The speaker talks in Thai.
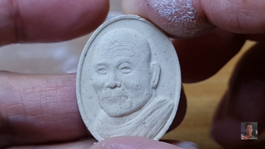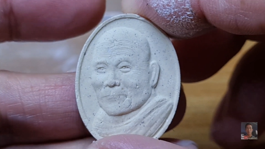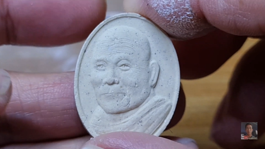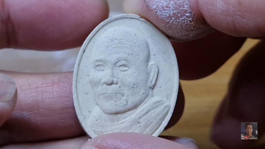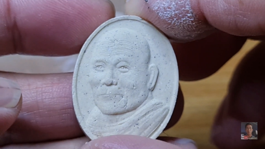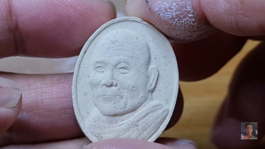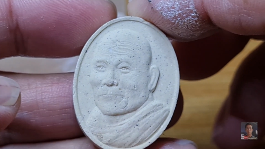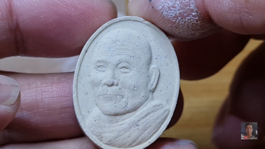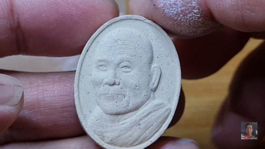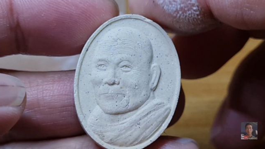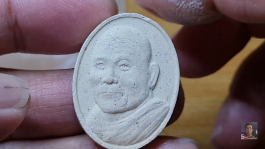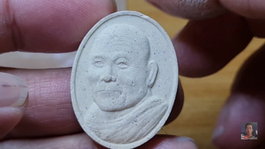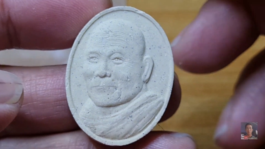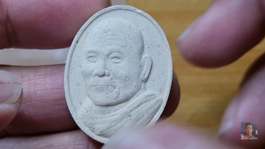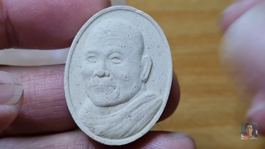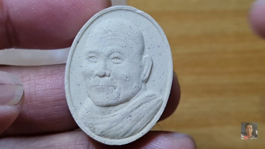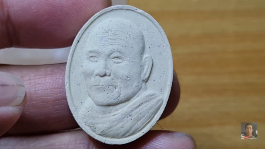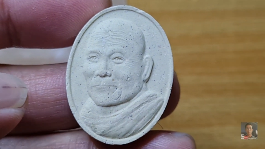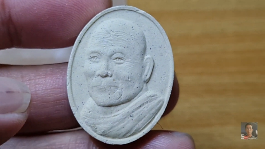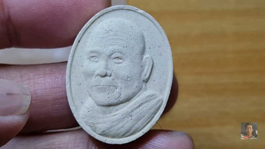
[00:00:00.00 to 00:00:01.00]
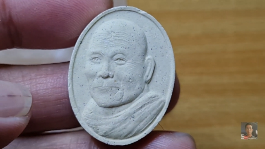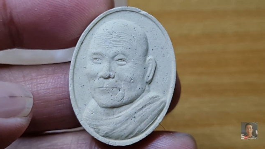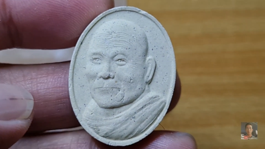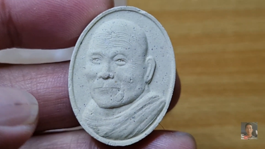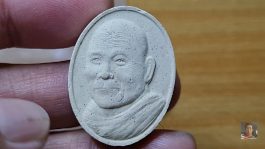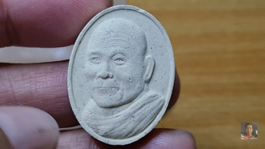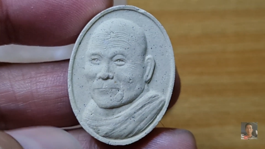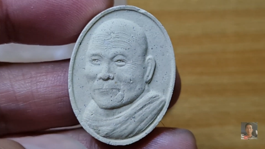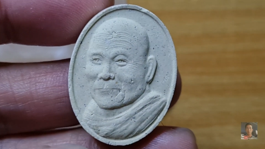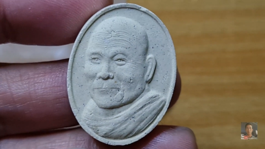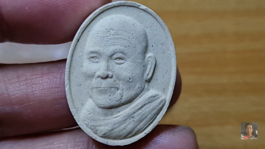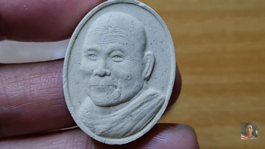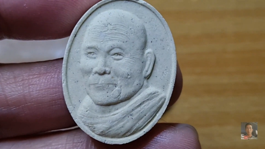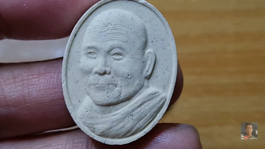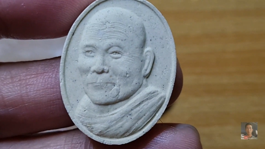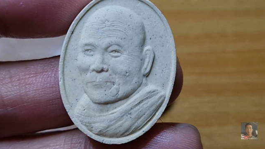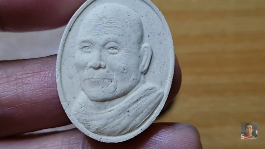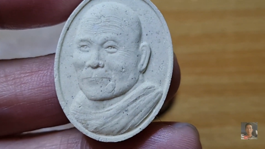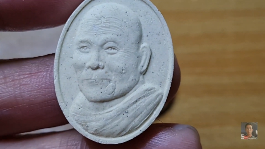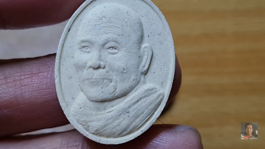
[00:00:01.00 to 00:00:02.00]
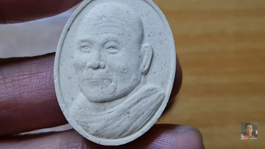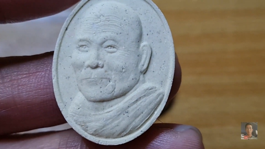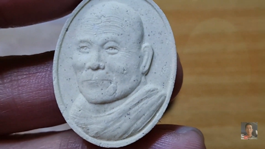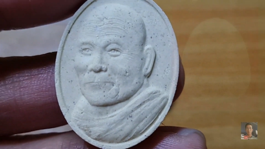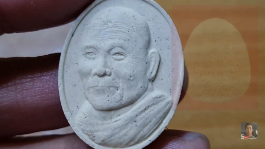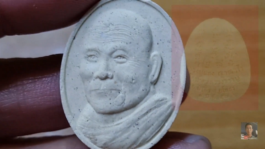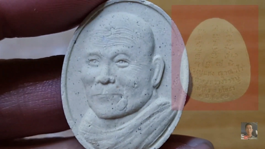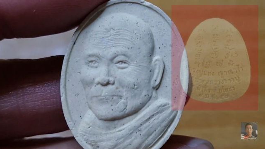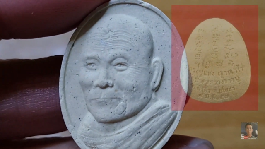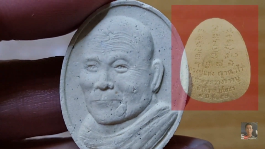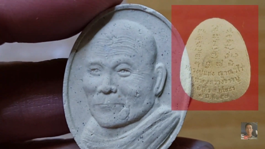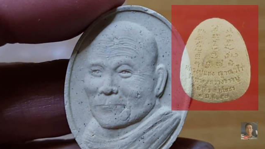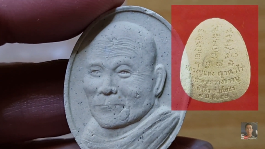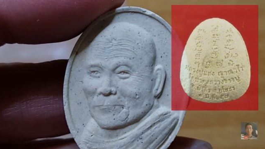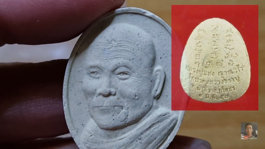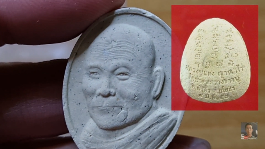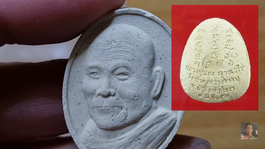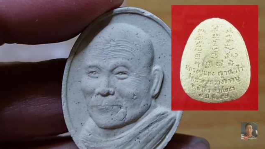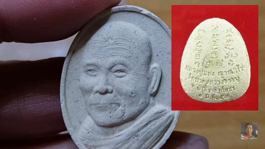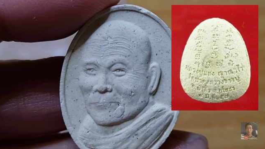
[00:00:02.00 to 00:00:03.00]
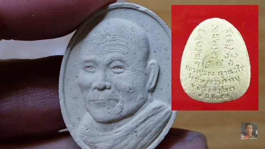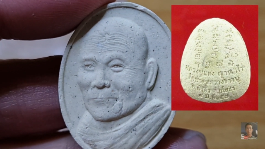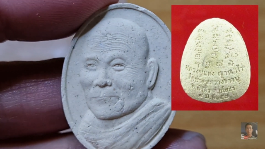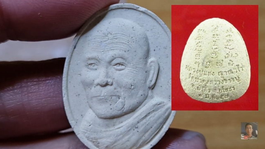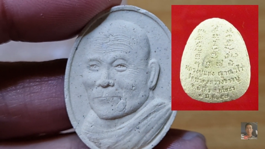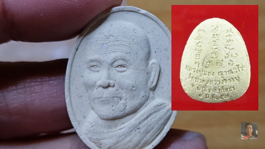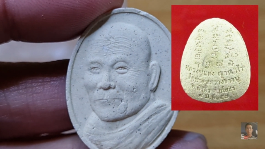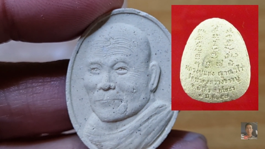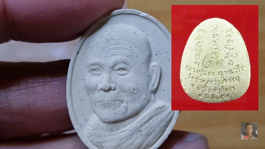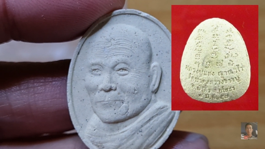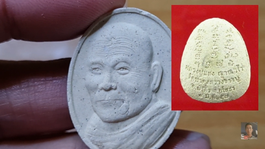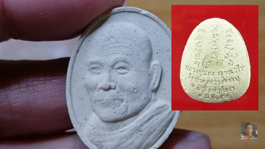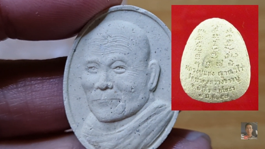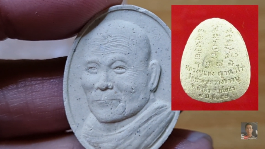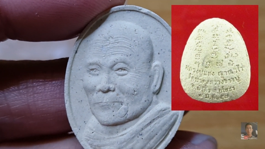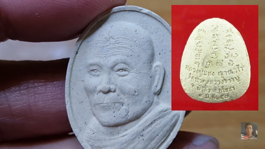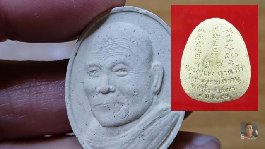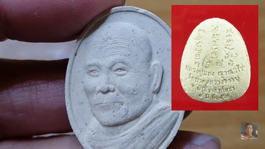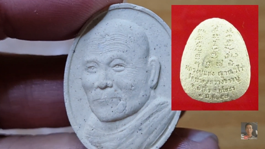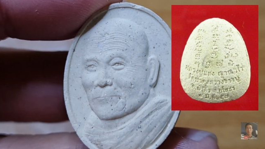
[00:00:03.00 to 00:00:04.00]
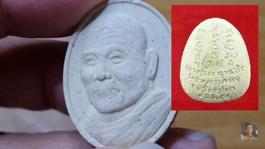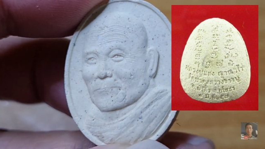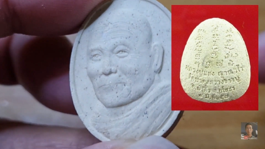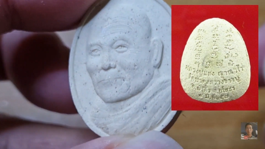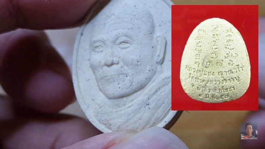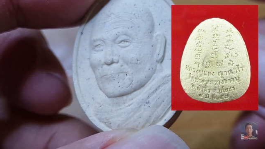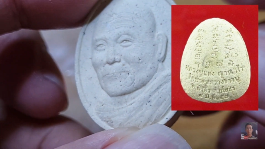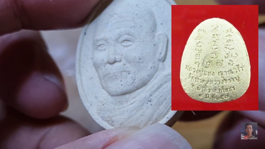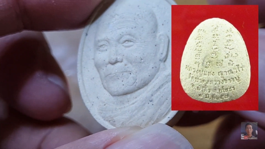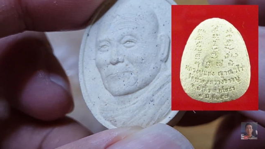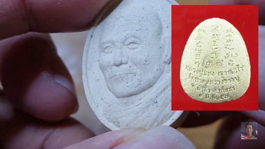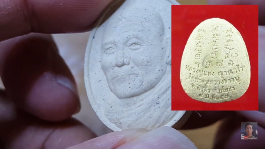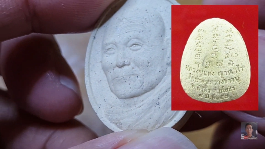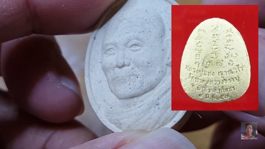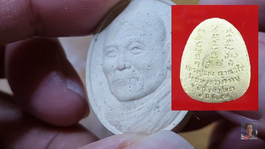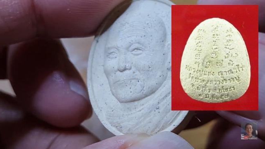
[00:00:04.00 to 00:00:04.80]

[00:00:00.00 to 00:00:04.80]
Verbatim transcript: ลูกศิษย์หลายคนหลายรายที่สร้างขึ้นมานะครับพระผงก็เล่นหากั